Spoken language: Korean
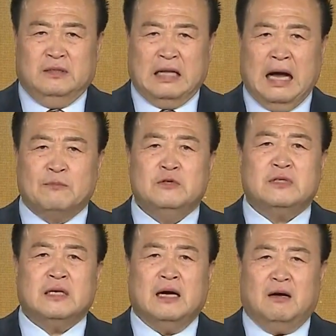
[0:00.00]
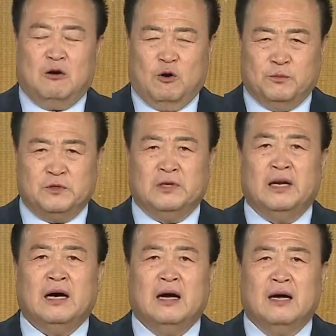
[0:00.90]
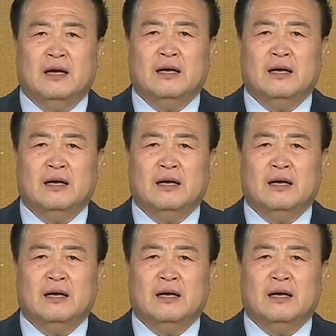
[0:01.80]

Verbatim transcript: 남을 자 없으리라.